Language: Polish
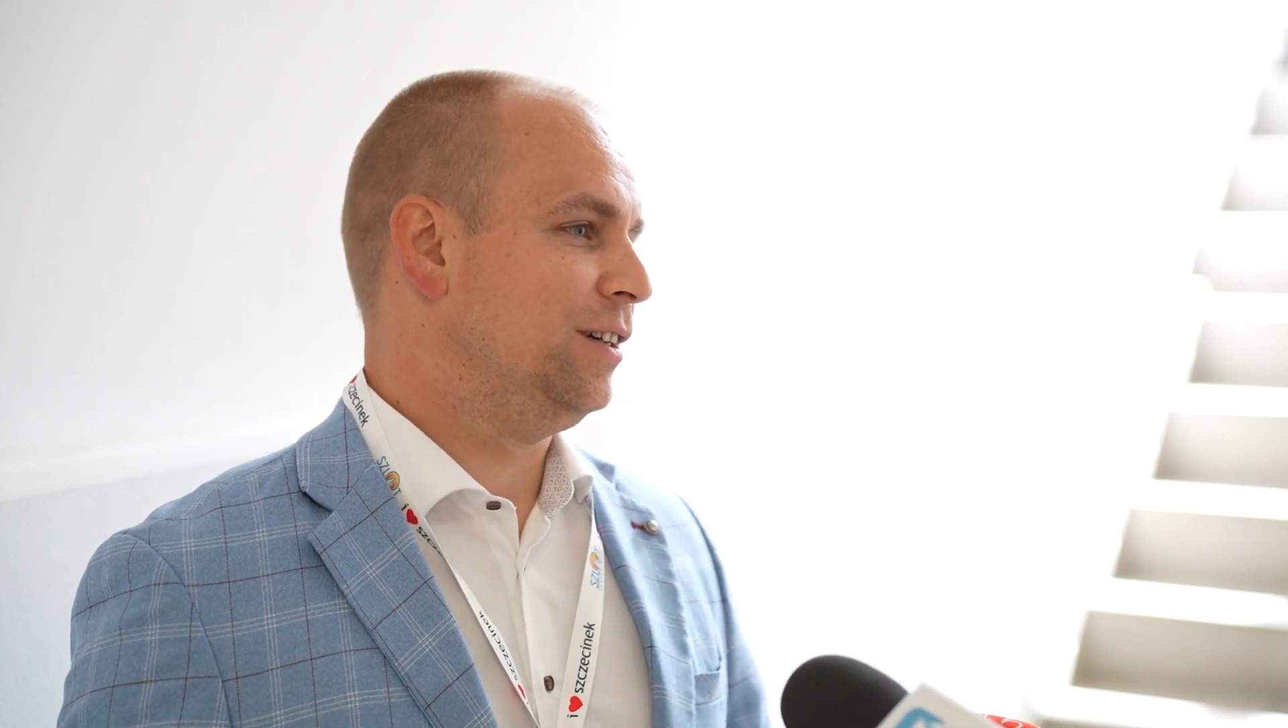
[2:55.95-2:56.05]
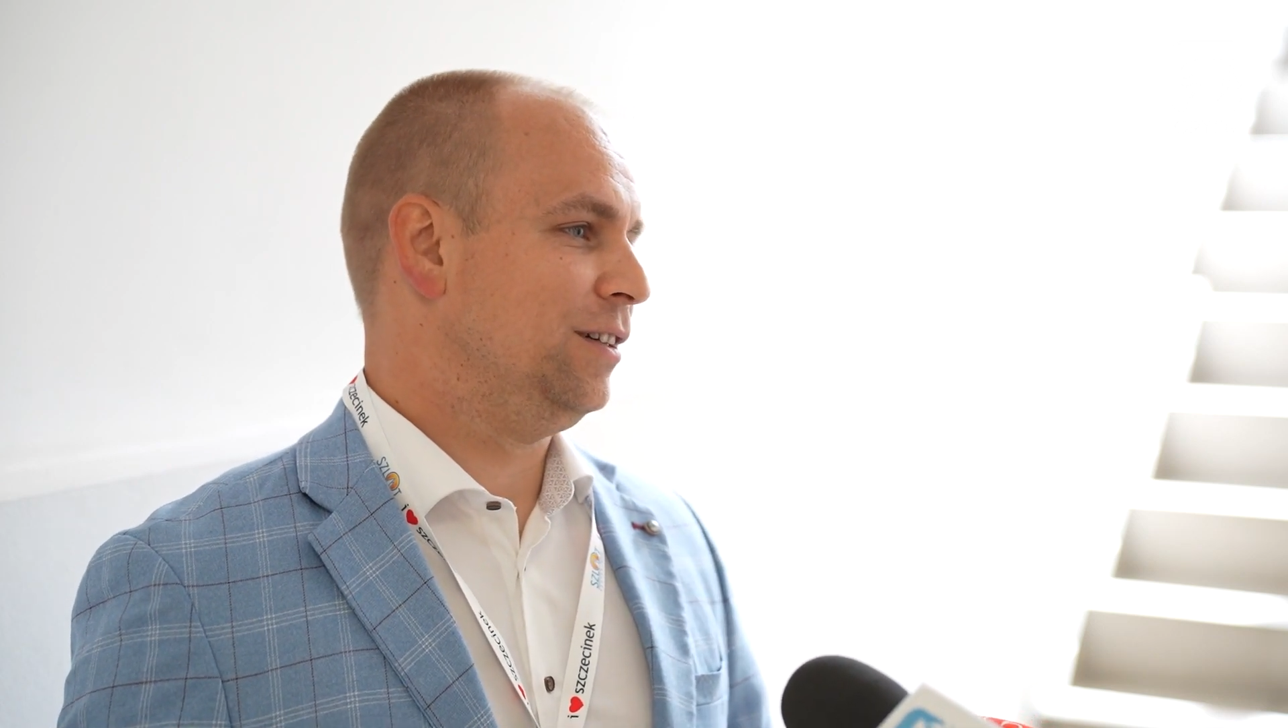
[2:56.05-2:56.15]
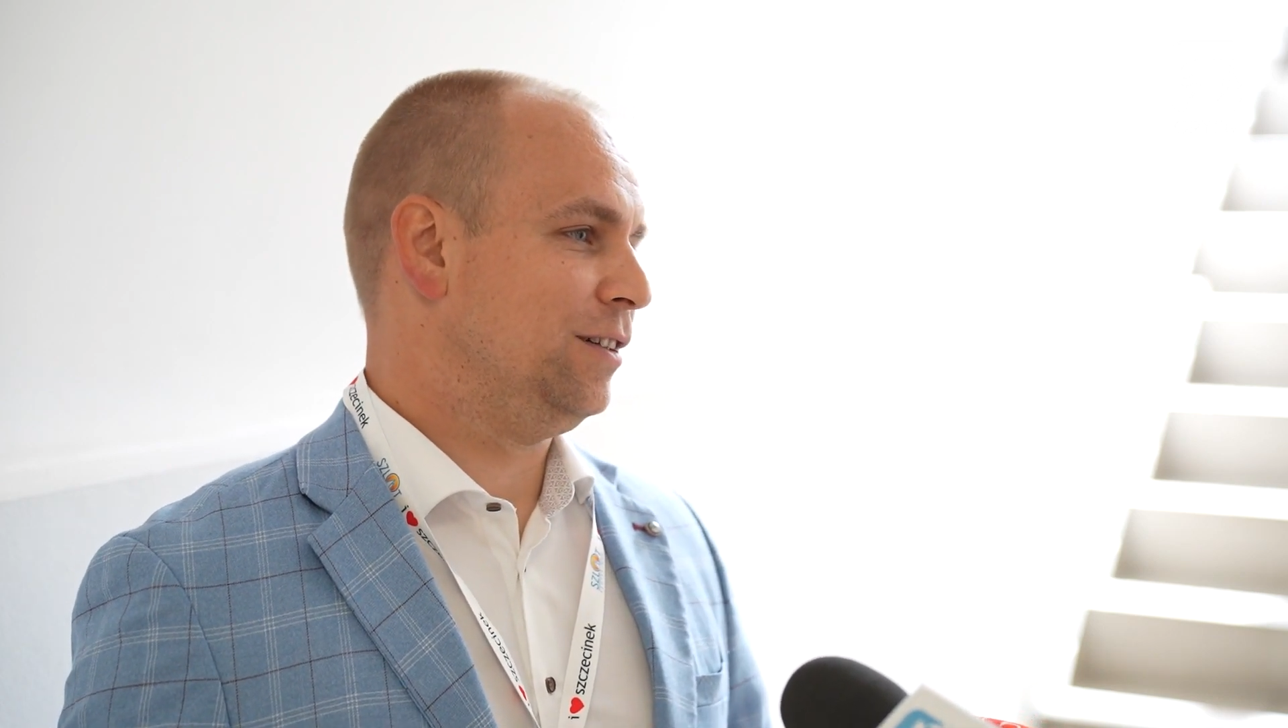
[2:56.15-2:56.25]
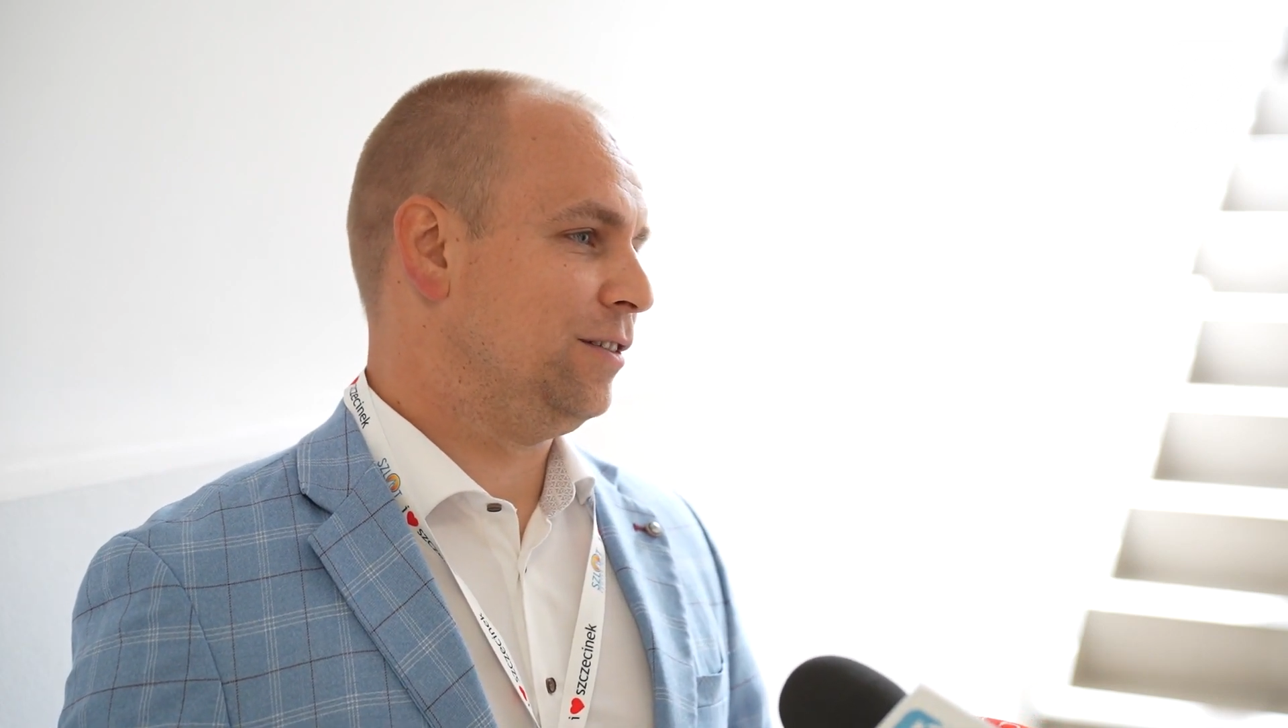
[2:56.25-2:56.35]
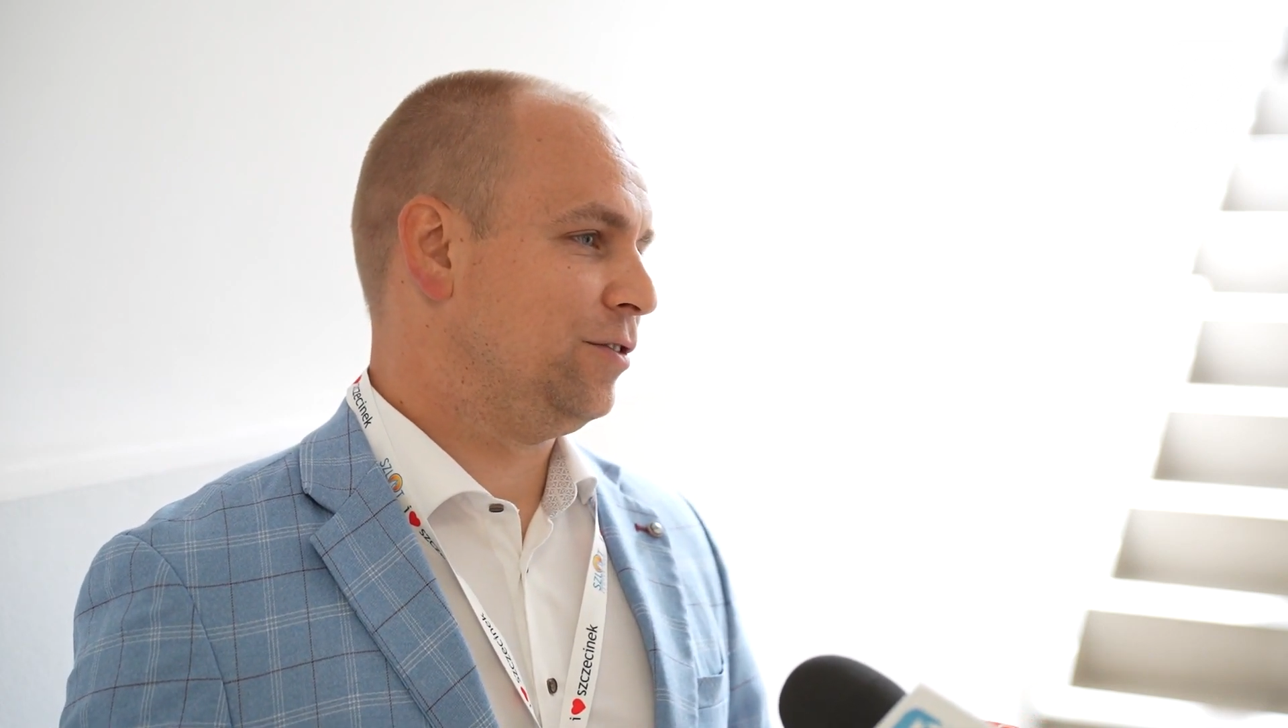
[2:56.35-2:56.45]

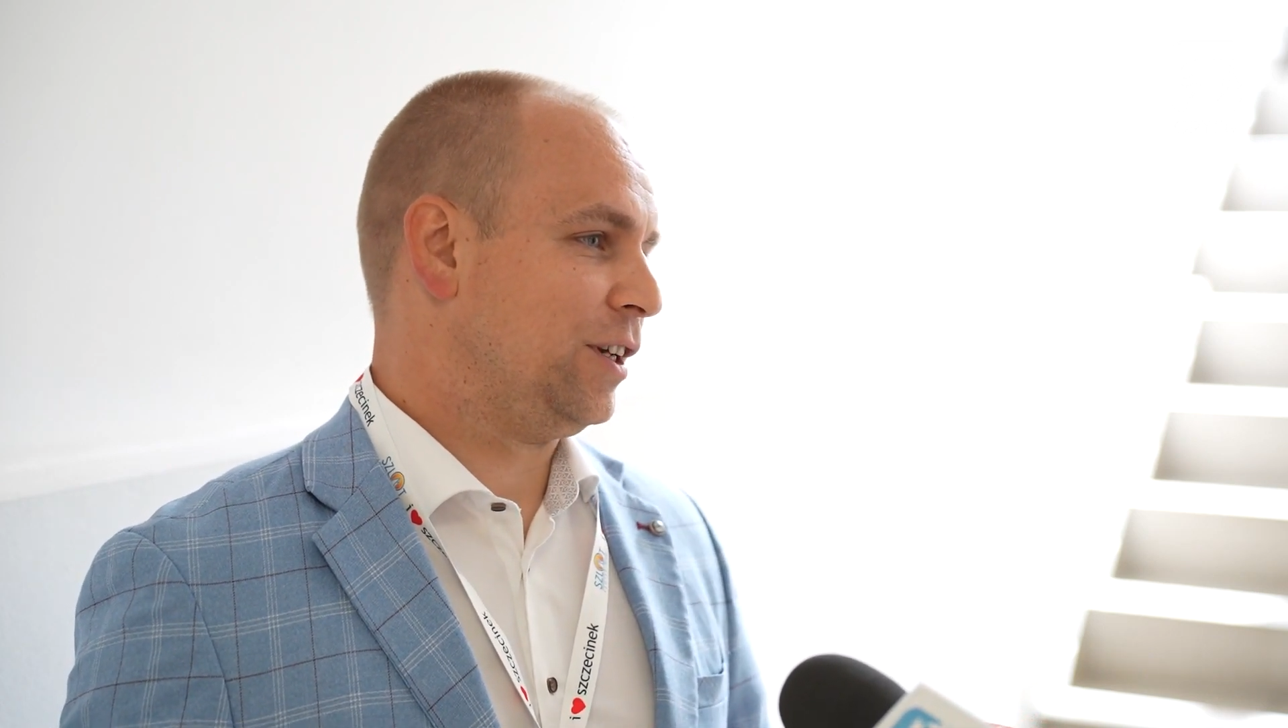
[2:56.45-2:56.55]
e, w